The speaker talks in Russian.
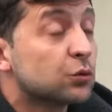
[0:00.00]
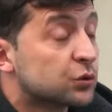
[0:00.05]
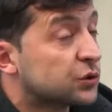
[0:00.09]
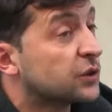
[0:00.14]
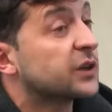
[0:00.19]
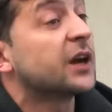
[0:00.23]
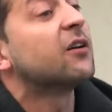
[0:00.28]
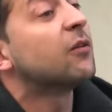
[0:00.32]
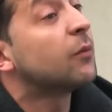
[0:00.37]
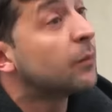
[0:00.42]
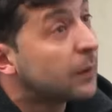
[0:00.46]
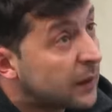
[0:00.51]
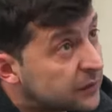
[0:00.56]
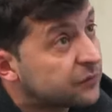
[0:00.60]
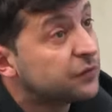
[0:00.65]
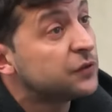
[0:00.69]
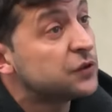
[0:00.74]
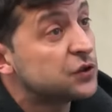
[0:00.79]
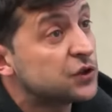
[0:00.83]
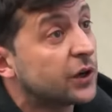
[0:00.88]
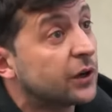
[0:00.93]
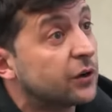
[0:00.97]
Слушай, я вам
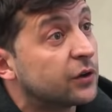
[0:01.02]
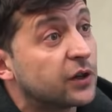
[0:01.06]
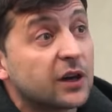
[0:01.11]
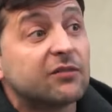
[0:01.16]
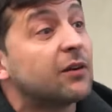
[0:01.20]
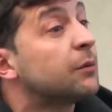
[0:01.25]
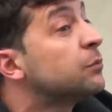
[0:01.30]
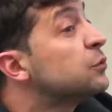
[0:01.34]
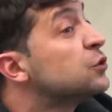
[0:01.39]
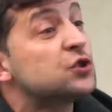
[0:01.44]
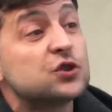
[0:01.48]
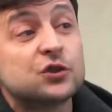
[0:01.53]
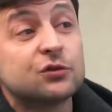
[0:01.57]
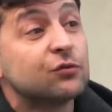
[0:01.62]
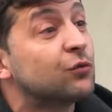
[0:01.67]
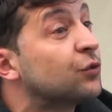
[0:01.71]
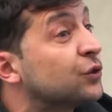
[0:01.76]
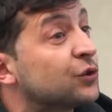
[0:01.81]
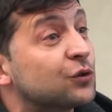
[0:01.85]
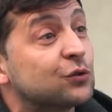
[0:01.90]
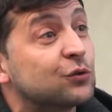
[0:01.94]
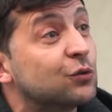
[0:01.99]
отвечаю, я вам
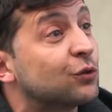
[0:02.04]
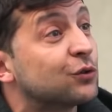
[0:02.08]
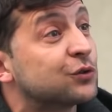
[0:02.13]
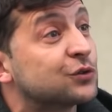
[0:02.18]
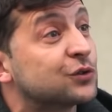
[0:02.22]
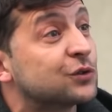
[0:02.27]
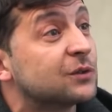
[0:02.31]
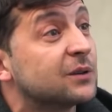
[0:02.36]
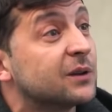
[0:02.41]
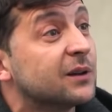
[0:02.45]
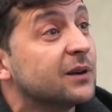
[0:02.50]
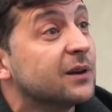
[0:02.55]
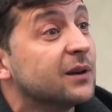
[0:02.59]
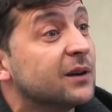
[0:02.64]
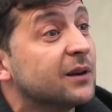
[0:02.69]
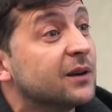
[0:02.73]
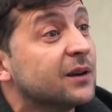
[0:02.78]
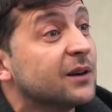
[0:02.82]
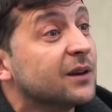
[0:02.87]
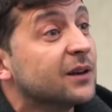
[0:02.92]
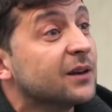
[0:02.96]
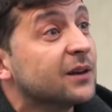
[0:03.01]
ничего не должен.
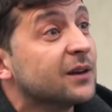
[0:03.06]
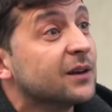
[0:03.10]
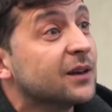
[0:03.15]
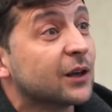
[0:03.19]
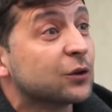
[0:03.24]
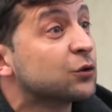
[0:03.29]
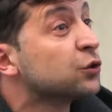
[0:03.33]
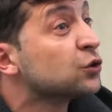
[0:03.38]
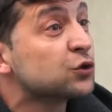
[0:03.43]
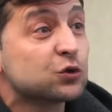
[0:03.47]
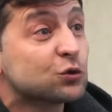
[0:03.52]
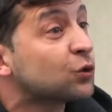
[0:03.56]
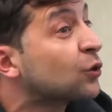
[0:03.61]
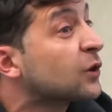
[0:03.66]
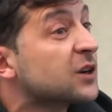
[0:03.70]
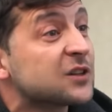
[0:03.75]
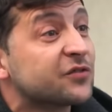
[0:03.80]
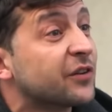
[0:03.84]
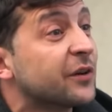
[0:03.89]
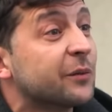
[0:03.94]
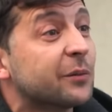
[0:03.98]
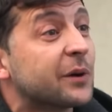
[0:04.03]
Я должен
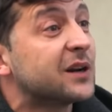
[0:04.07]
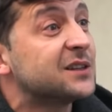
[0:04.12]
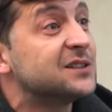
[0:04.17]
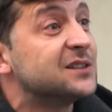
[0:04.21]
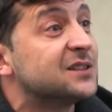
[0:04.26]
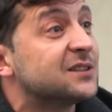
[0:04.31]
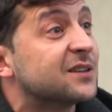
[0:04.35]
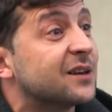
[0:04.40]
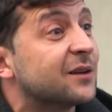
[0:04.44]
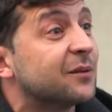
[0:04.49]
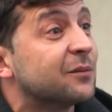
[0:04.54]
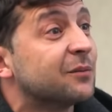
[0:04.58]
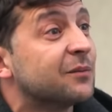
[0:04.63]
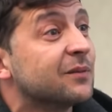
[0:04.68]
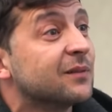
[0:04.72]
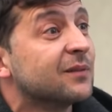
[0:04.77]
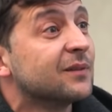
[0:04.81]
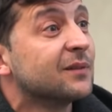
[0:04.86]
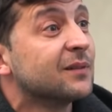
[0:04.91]
только своим родителям.